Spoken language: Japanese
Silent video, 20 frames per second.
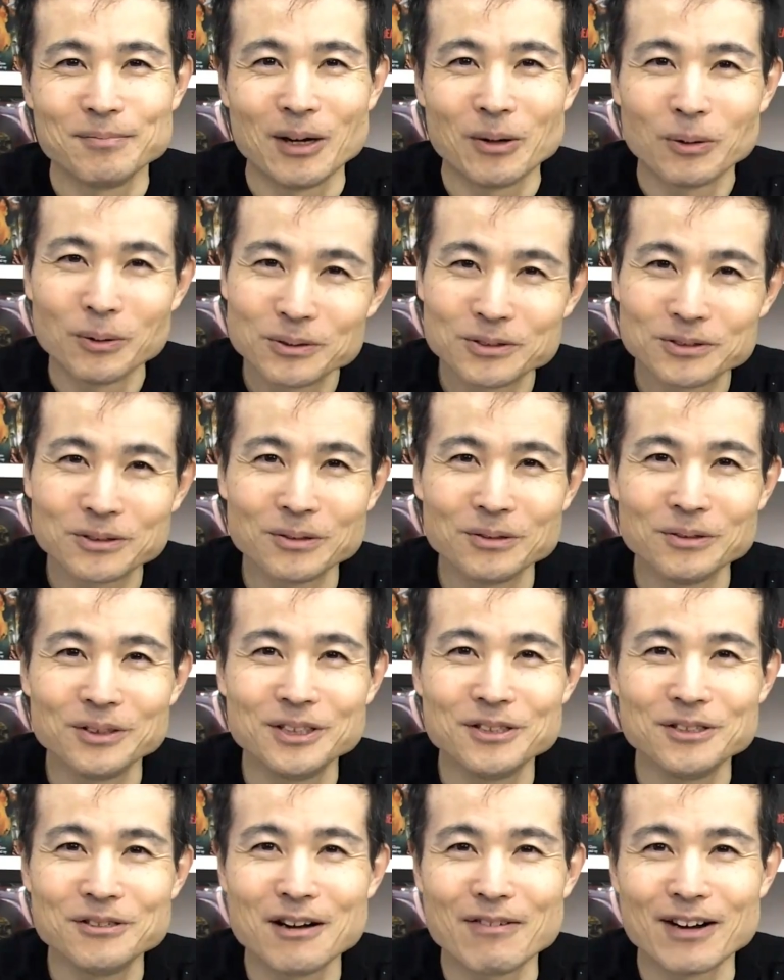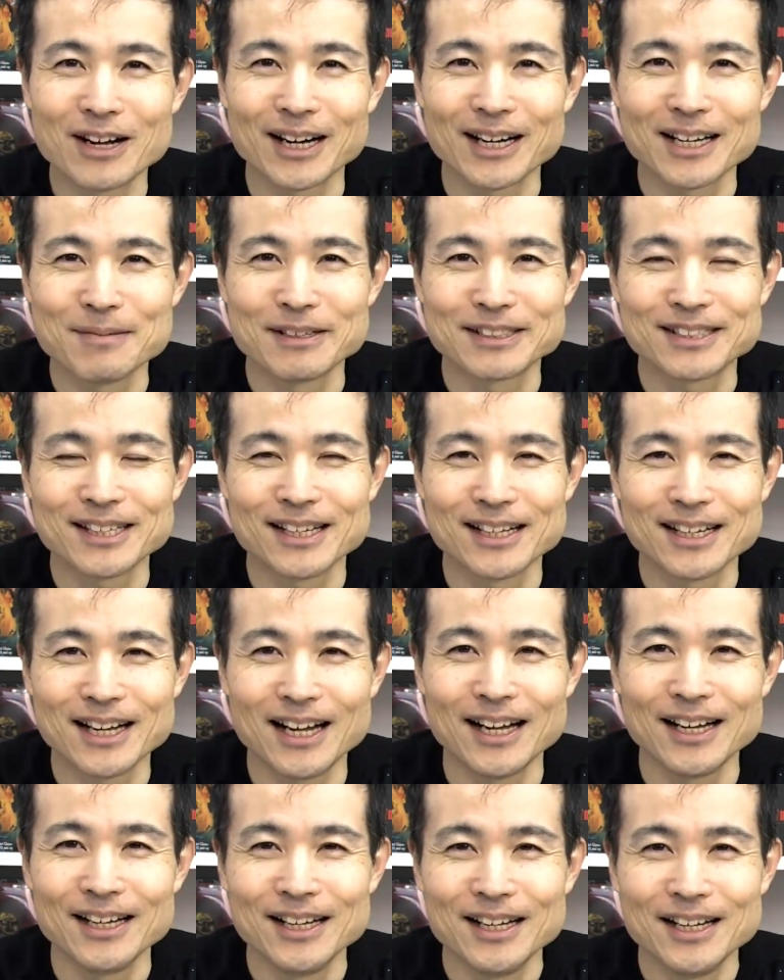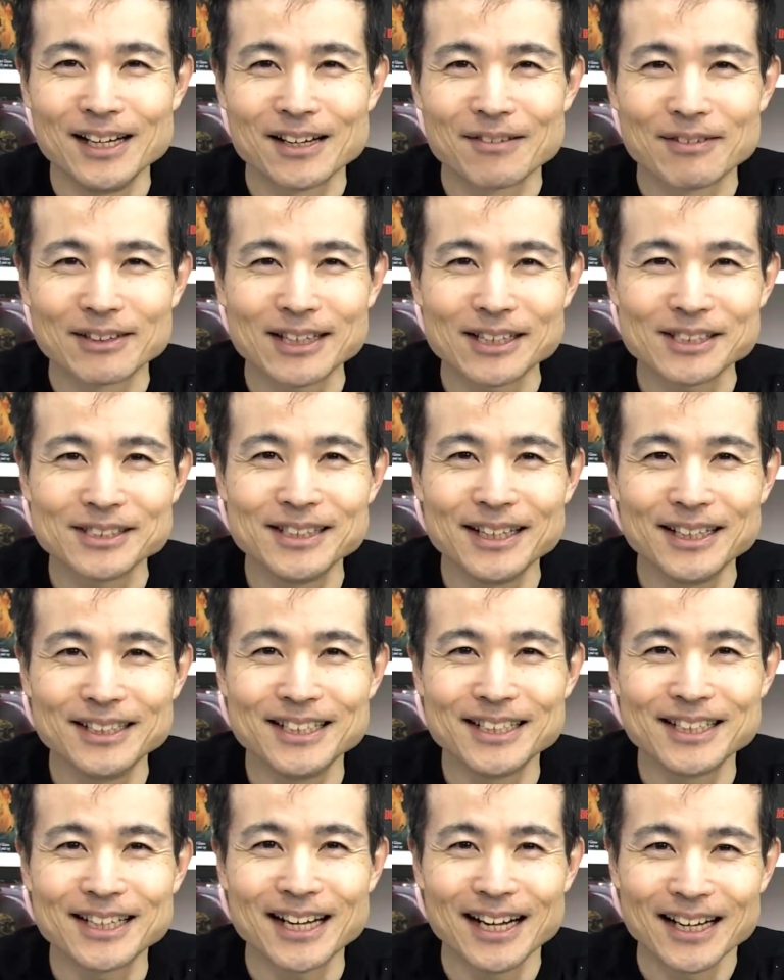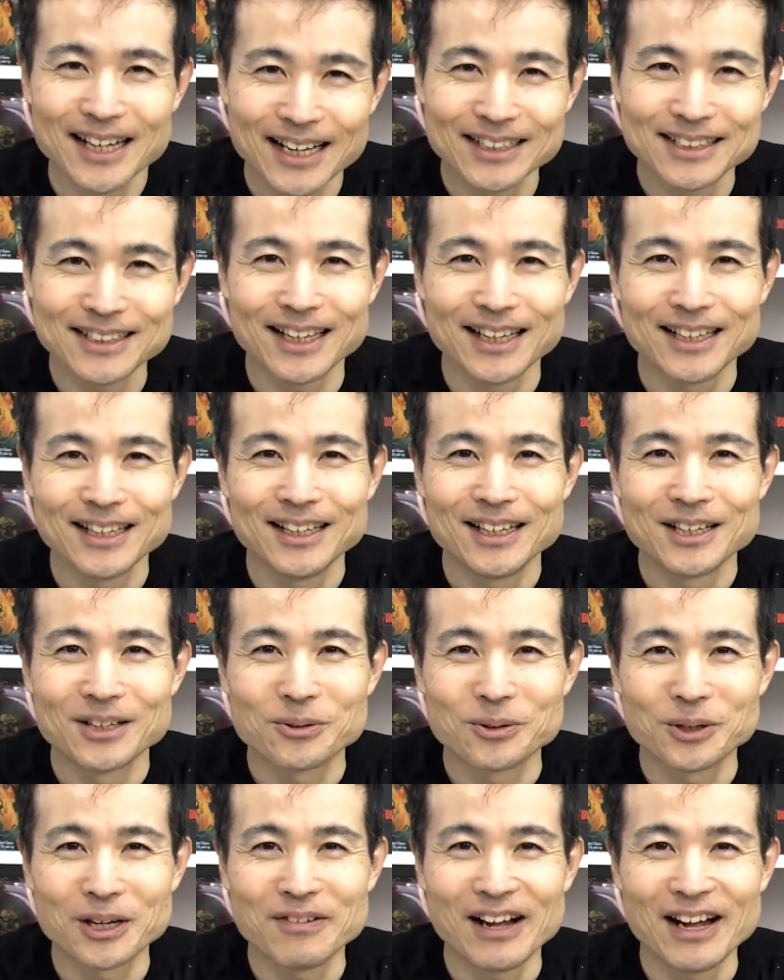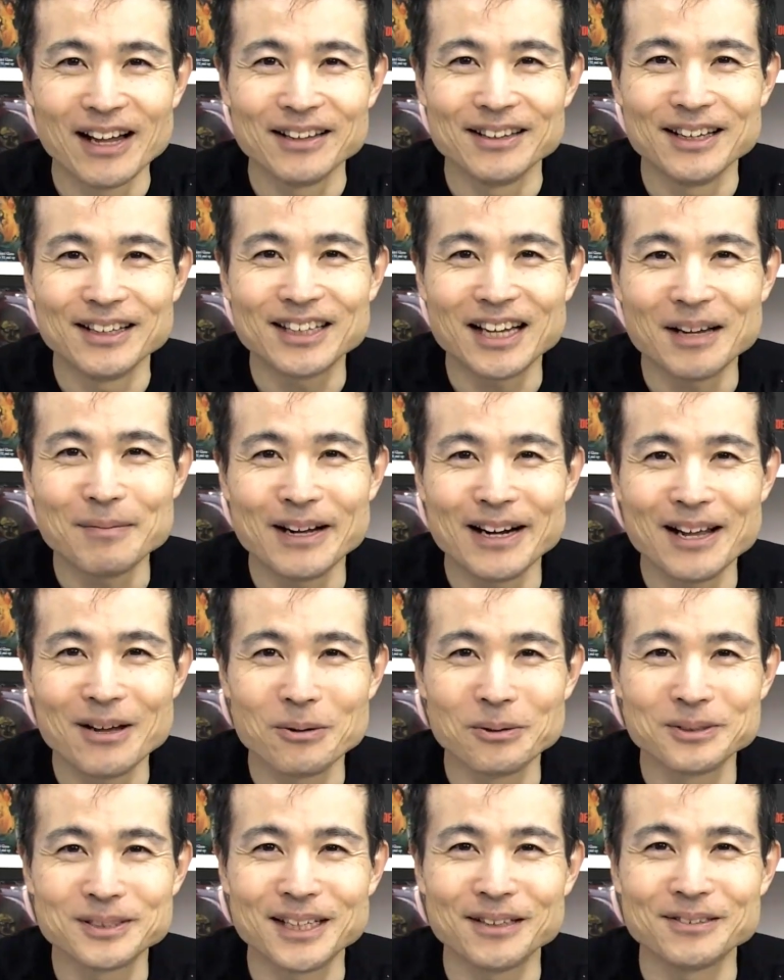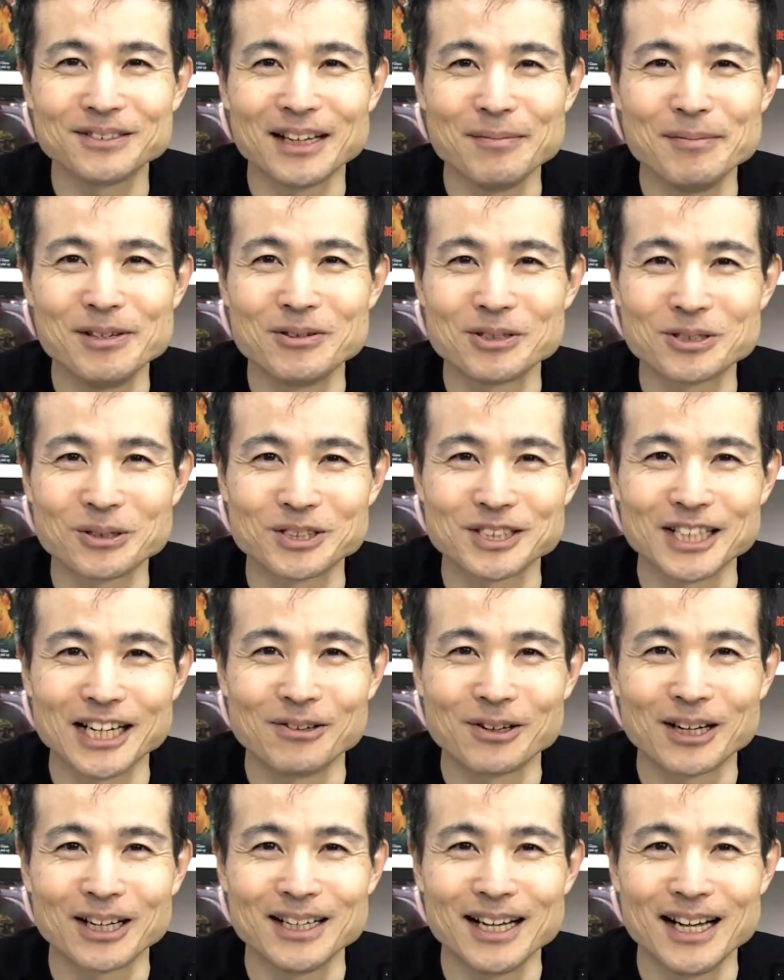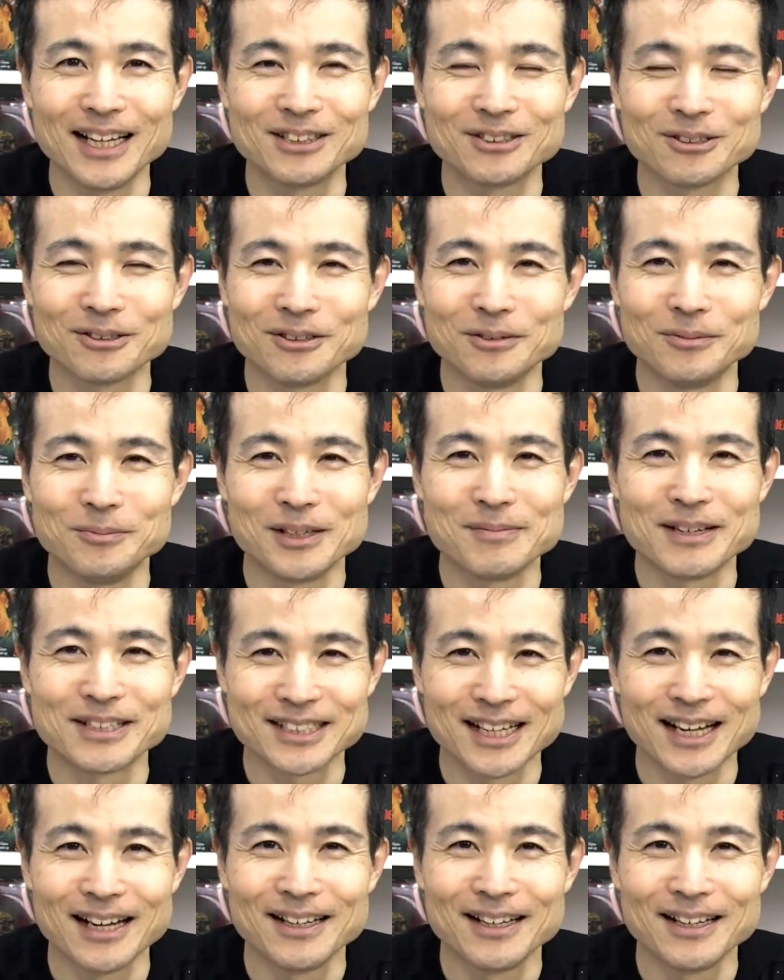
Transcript: 本当の理由は分かりませんが、私なりに考えて、これはネタバレを防ぐための処置なのかなと思いました。